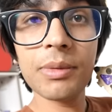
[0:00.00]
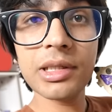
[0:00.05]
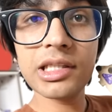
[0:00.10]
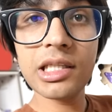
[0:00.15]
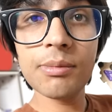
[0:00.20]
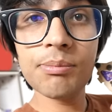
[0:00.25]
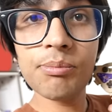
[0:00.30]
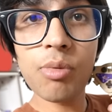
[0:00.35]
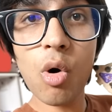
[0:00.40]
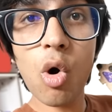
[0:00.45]

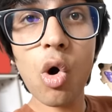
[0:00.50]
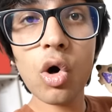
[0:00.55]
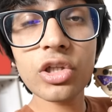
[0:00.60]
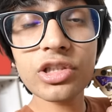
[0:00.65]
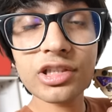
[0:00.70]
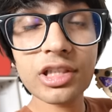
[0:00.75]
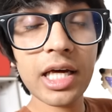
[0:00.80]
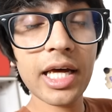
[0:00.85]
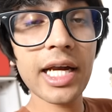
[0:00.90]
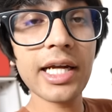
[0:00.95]
मतलब
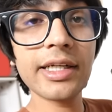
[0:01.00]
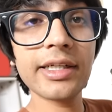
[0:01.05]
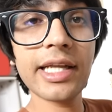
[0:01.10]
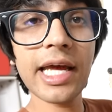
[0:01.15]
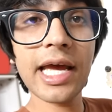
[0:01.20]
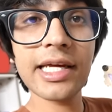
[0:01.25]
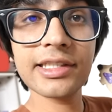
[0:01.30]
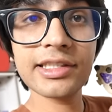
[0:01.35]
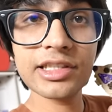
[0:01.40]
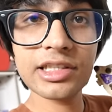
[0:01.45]
बहुत सारे
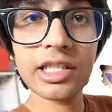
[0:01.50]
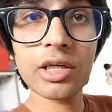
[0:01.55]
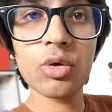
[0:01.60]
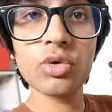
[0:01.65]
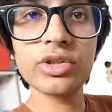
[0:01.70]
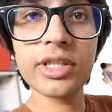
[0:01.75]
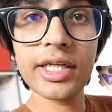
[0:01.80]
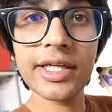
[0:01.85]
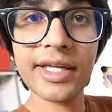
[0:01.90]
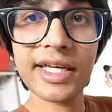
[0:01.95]
टेस्ट से
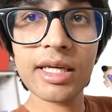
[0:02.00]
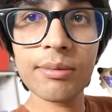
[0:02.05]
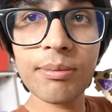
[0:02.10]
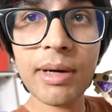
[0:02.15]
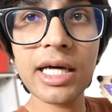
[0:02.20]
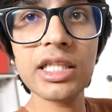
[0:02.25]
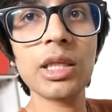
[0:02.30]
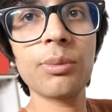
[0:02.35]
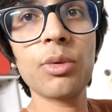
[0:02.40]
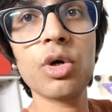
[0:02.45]
गुजरने के
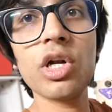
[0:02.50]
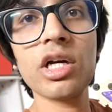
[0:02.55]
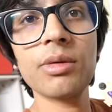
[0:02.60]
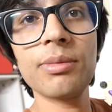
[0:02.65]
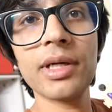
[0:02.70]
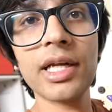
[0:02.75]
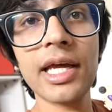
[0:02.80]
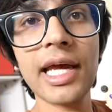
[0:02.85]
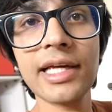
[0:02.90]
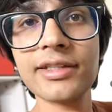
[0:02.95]
बाद ये प्रोडक्ट
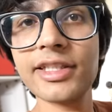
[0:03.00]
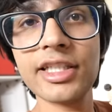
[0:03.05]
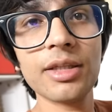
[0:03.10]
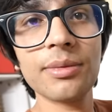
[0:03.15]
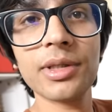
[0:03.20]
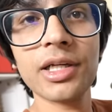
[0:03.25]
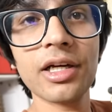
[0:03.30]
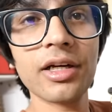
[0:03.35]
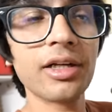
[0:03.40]
बना है ऐसे नहीं बना